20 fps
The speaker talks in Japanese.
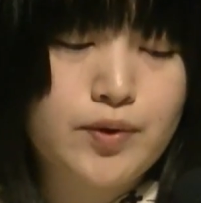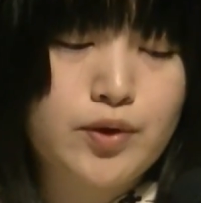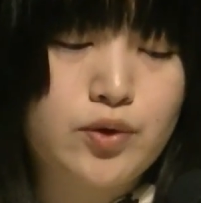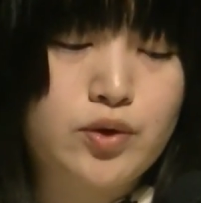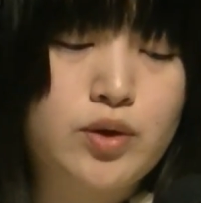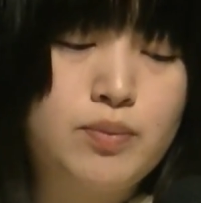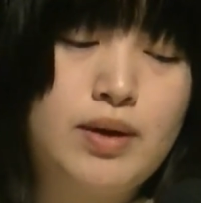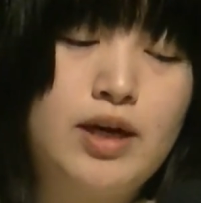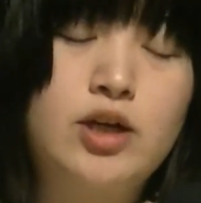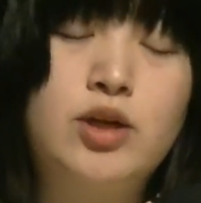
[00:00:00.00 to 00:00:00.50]

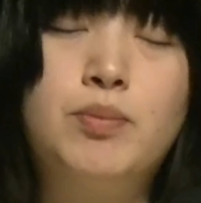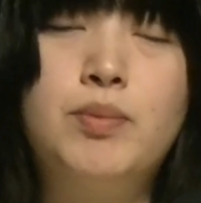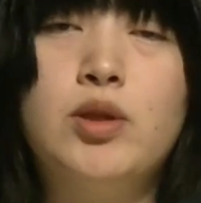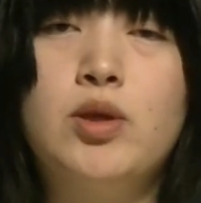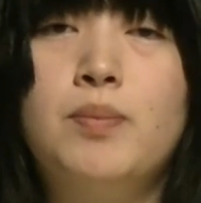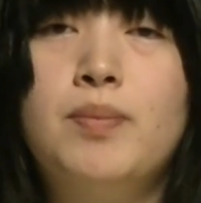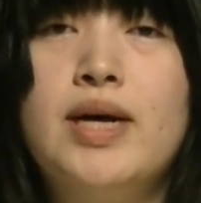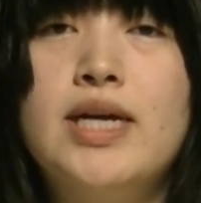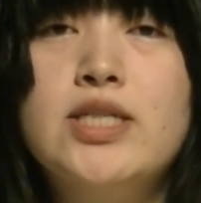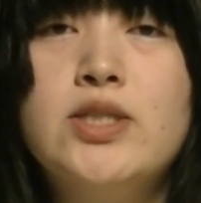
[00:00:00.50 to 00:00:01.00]
この番組
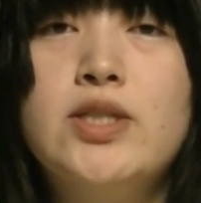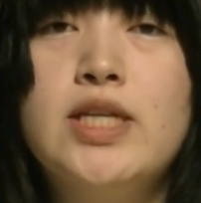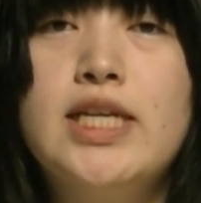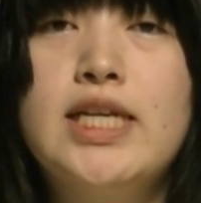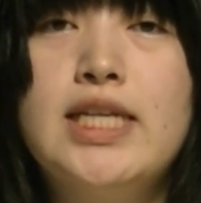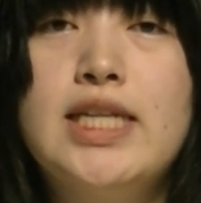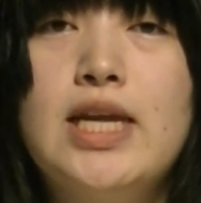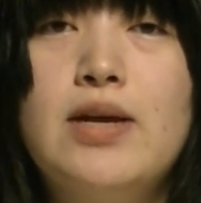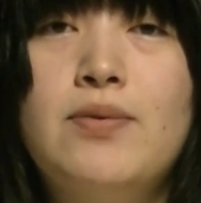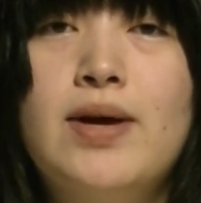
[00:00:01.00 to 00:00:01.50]
の
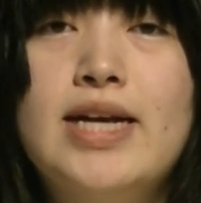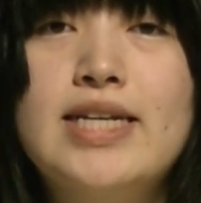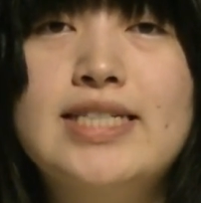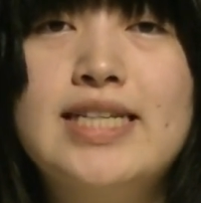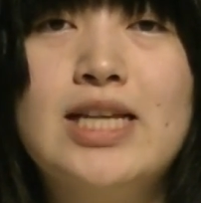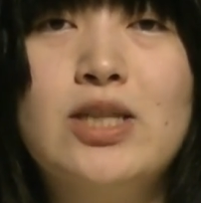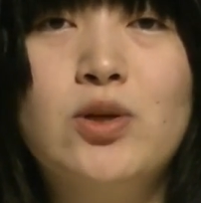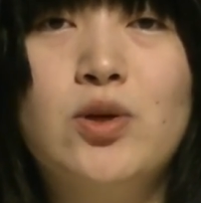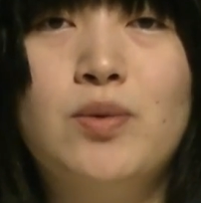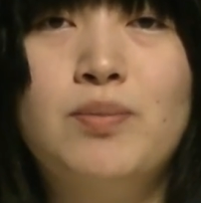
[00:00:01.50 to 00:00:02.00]
パーソナリティは
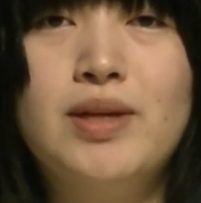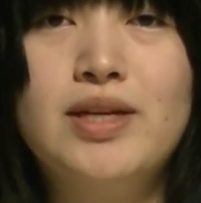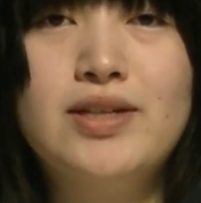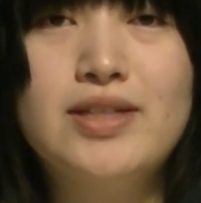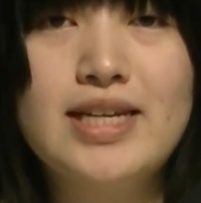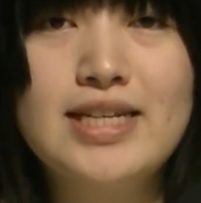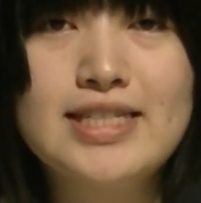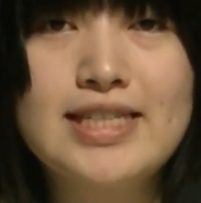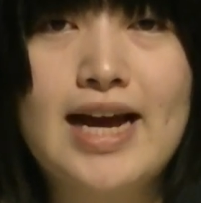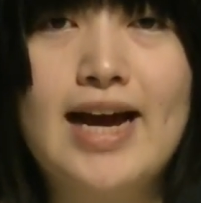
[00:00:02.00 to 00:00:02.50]
佐藤未
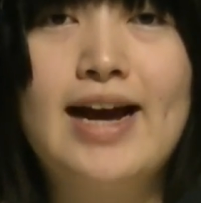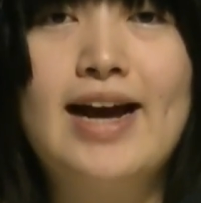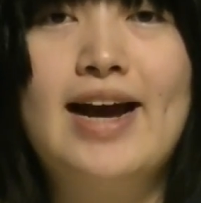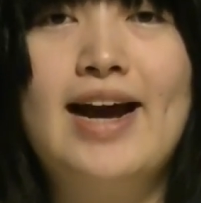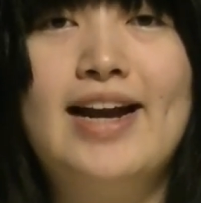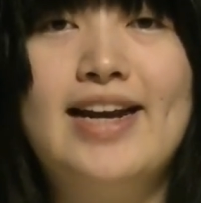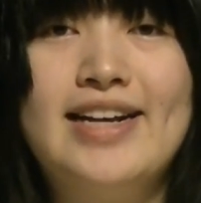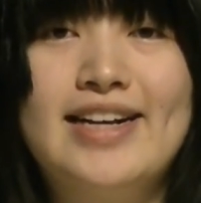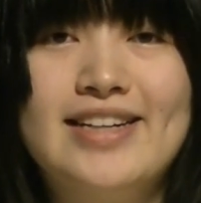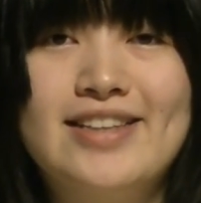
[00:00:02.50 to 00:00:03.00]
来でした。
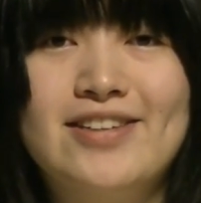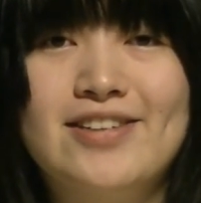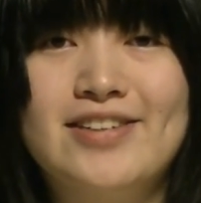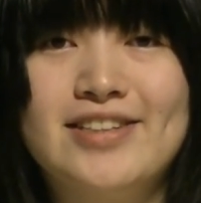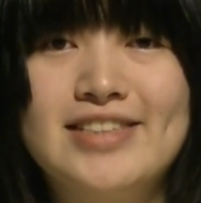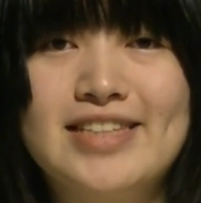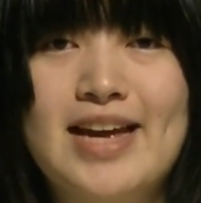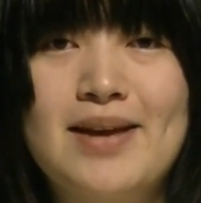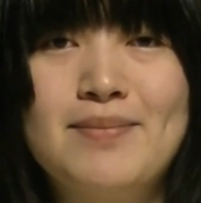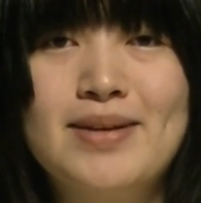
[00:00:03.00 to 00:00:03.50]
ありがとう
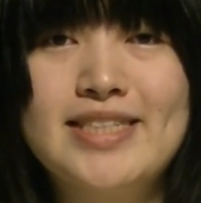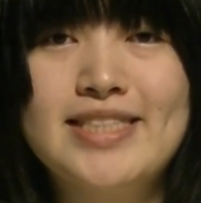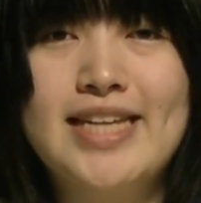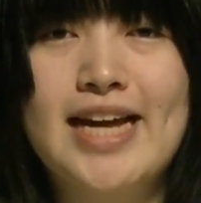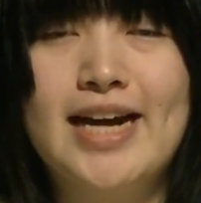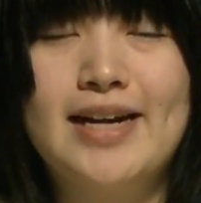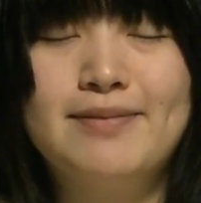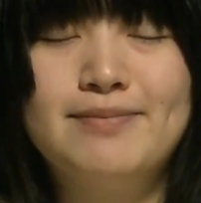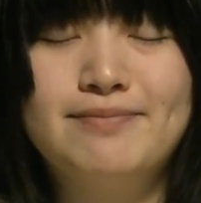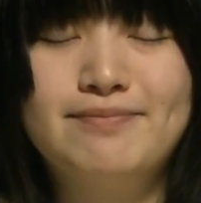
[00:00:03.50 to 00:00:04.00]
ございまし
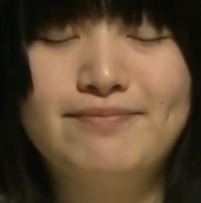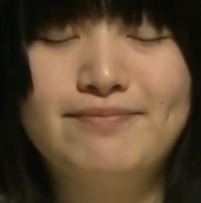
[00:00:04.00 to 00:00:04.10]
た。